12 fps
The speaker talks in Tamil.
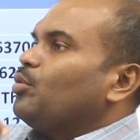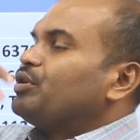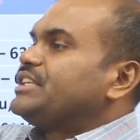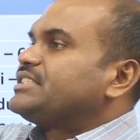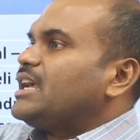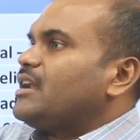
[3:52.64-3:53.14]

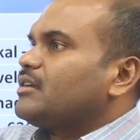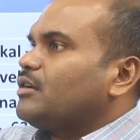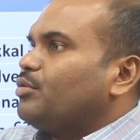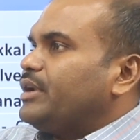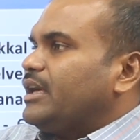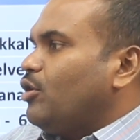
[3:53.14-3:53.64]
ஒரிசாவில்
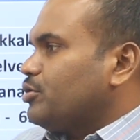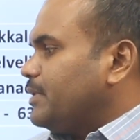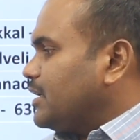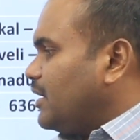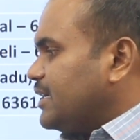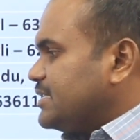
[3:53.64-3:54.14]
இருக்கக்கூடிய
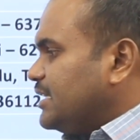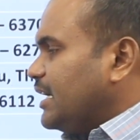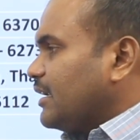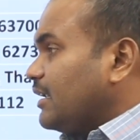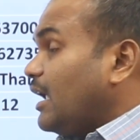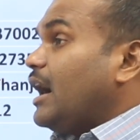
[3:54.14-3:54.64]
கவர்மெண்ட் காலேஜில்
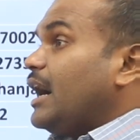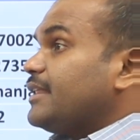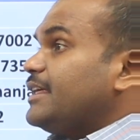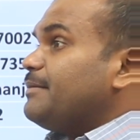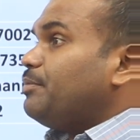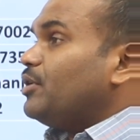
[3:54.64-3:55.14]
எடுக்கலாம்
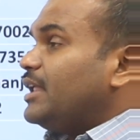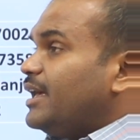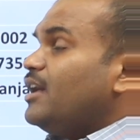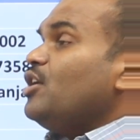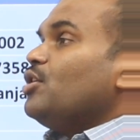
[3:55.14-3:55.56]
அதே போல்